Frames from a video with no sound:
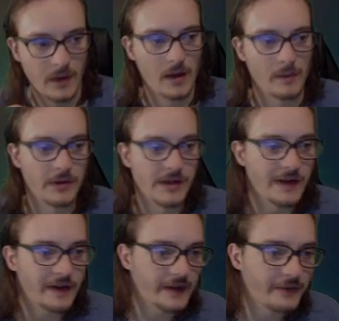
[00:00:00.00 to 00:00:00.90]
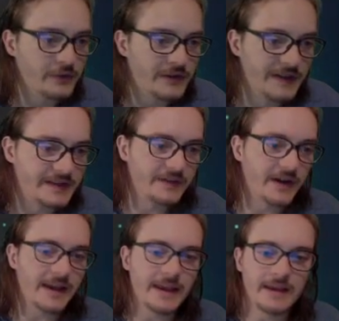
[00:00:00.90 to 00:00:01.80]
Bon anniversaire, Vue King, c'est
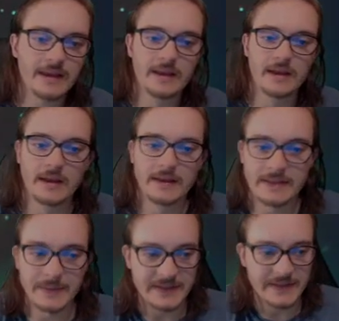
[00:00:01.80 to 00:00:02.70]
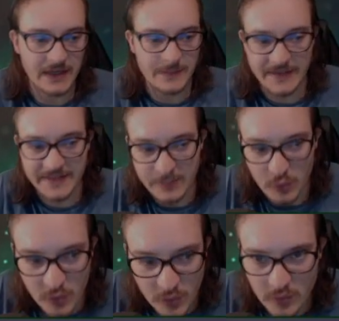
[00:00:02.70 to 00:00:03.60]
vrai. Et Sébastien merci
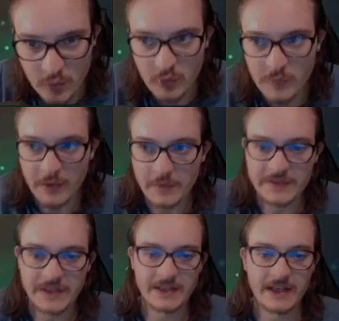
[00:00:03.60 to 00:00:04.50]
beaucoup. Coucou le vacancier.